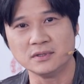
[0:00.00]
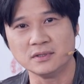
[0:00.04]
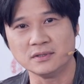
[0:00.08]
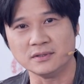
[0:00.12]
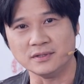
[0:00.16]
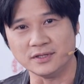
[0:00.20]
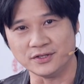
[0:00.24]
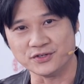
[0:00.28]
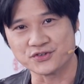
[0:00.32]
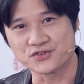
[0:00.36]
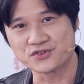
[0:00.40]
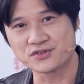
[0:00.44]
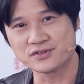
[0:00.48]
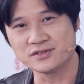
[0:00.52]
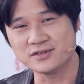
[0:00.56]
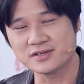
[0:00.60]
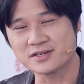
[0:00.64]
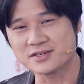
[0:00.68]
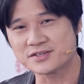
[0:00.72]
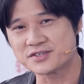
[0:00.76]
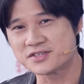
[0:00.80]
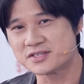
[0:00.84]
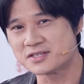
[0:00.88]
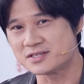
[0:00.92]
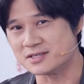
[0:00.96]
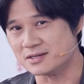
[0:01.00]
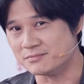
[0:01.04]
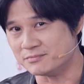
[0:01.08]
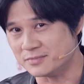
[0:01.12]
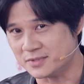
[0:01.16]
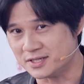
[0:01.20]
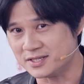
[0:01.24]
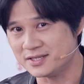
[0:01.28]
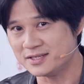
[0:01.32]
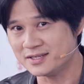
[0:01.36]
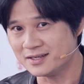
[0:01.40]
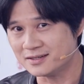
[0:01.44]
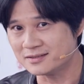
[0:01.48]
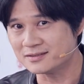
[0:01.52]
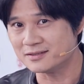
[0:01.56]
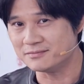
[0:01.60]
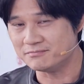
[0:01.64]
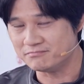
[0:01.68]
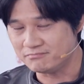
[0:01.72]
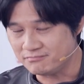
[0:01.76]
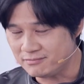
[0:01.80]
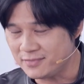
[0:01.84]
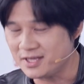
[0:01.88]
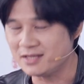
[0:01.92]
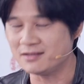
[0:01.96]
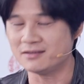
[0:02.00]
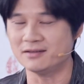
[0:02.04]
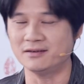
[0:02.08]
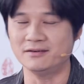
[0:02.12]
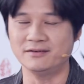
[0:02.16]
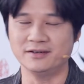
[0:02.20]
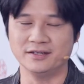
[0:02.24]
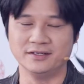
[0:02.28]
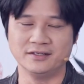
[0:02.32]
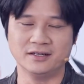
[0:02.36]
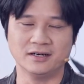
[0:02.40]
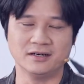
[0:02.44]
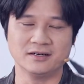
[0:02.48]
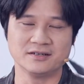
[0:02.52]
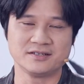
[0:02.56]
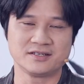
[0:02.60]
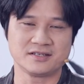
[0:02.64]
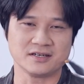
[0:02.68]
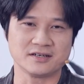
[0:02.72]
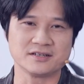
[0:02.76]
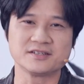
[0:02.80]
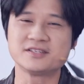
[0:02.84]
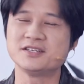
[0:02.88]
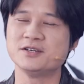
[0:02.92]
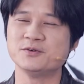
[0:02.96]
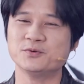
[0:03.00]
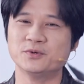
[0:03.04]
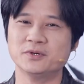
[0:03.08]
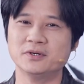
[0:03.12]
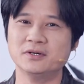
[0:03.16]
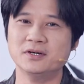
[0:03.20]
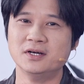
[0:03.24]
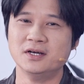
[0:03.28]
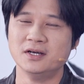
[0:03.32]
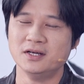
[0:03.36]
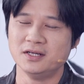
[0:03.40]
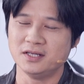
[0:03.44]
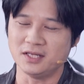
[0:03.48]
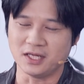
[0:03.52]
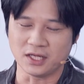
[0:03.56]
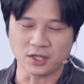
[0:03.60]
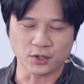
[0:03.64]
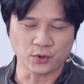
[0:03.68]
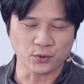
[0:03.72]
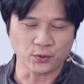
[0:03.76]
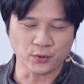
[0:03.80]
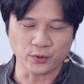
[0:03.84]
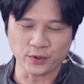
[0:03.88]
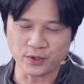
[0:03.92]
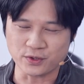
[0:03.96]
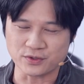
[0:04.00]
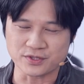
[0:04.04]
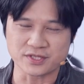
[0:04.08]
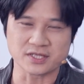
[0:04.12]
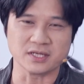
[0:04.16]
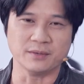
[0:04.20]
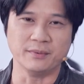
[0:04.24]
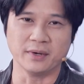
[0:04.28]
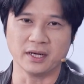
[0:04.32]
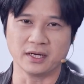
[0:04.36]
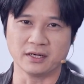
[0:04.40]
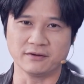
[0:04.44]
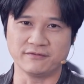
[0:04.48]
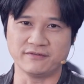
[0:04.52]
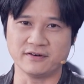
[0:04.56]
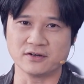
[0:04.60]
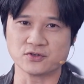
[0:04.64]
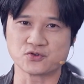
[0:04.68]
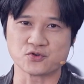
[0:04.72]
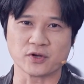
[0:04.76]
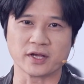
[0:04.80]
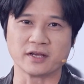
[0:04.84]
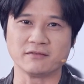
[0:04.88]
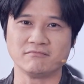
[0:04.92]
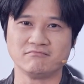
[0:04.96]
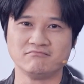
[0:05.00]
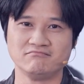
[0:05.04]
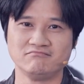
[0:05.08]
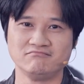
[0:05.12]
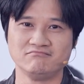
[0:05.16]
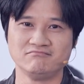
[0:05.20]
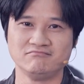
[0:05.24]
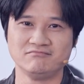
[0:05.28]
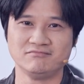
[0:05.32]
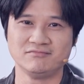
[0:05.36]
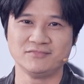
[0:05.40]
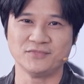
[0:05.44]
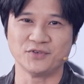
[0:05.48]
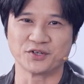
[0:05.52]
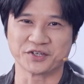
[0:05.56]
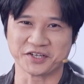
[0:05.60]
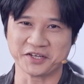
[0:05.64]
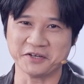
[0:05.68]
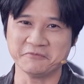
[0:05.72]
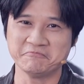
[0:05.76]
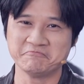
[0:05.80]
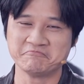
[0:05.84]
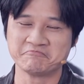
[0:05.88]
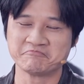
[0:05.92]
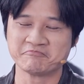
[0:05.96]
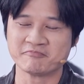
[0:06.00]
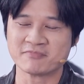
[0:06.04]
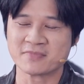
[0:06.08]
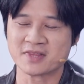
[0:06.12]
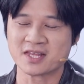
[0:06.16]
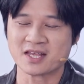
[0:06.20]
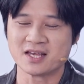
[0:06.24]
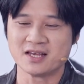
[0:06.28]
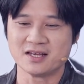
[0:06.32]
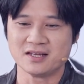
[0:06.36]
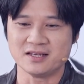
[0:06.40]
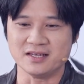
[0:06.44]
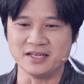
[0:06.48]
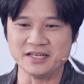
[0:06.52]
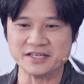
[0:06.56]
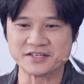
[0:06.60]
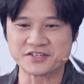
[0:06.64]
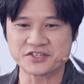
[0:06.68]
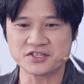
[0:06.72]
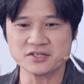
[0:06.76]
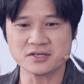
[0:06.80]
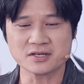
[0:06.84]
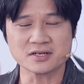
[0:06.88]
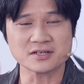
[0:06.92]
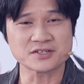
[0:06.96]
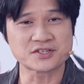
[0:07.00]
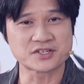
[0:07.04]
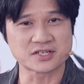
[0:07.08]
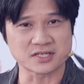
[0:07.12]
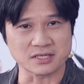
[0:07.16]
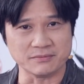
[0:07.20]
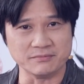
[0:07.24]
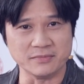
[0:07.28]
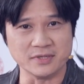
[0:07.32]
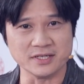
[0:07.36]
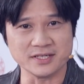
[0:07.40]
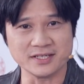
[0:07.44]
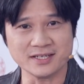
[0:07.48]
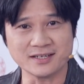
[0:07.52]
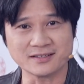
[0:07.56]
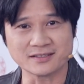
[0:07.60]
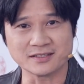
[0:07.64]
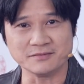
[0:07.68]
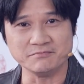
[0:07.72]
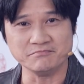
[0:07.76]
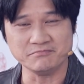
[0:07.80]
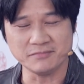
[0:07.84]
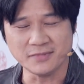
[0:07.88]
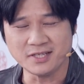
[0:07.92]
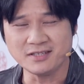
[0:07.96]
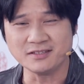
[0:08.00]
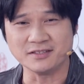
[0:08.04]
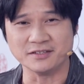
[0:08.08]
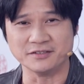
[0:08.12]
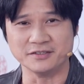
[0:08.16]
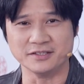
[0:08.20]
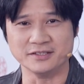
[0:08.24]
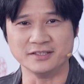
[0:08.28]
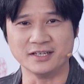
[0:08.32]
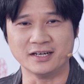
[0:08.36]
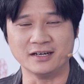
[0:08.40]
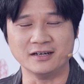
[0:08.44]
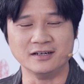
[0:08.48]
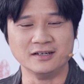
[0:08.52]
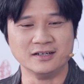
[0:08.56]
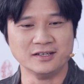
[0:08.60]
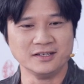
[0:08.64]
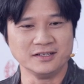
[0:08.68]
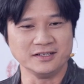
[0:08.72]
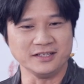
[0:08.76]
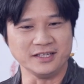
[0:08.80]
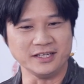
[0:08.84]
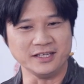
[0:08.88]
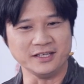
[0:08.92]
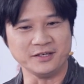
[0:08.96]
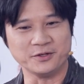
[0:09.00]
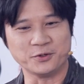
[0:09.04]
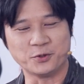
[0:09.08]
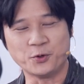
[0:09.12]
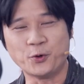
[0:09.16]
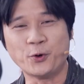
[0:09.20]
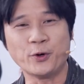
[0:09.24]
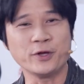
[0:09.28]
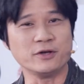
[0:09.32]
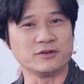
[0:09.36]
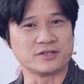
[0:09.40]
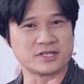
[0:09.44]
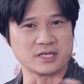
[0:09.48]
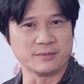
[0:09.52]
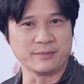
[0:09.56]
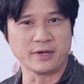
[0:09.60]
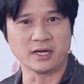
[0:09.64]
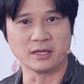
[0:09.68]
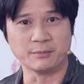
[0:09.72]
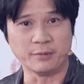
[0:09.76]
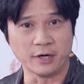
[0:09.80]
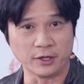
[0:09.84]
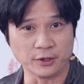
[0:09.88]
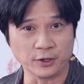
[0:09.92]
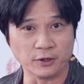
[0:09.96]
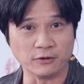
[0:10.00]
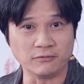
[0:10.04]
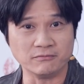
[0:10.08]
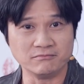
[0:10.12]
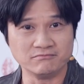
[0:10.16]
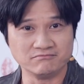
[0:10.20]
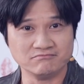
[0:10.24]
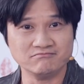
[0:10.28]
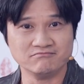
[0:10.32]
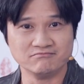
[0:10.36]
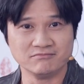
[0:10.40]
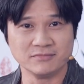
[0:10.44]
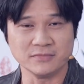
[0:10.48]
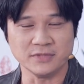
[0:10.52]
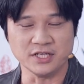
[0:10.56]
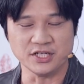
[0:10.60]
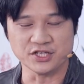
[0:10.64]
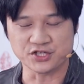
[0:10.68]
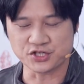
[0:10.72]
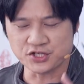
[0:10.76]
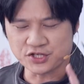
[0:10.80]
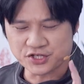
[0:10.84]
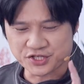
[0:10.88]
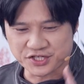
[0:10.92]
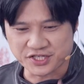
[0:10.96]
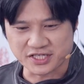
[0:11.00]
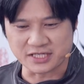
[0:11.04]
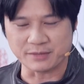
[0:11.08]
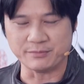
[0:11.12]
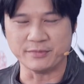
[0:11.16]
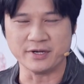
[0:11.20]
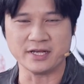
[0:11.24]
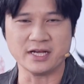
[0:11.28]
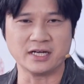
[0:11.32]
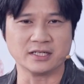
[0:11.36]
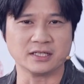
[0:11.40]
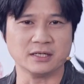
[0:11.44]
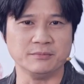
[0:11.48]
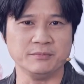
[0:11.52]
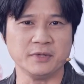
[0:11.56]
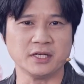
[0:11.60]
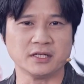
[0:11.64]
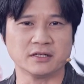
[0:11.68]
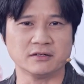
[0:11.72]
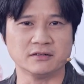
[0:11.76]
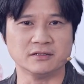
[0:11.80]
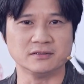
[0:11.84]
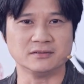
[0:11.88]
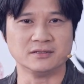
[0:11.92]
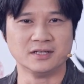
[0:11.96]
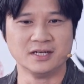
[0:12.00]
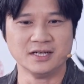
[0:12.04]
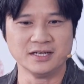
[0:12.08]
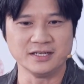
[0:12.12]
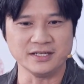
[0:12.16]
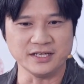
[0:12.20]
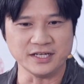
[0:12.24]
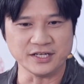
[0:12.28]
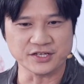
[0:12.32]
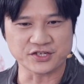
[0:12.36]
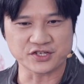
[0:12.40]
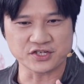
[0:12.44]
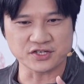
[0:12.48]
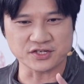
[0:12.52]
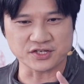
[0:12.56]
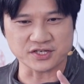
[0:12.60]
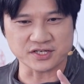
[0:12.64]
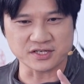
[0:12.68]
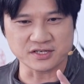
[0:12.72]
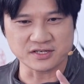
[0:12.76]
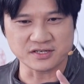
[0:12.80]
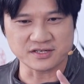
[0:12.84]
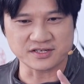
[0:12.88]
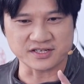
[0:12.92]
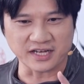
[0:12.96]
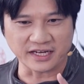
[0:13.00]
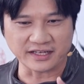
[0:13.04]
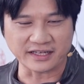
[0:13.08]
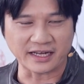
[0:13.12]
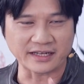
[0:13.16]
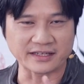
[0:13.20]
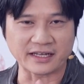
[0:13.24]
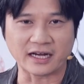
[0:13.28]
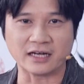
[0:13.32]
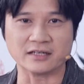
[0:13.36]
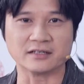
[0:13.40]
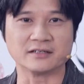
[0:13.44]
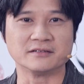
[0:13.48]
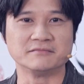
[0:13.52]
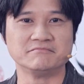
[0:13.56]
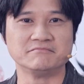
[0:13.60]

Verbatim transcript: 你是一个什么样的命的人呢？相信我，你会有什么样的风水 ？OK， 你是一个什么样的命的人呢？你会有什么样的朋友？你是什么样的命的人？你是谁带大的？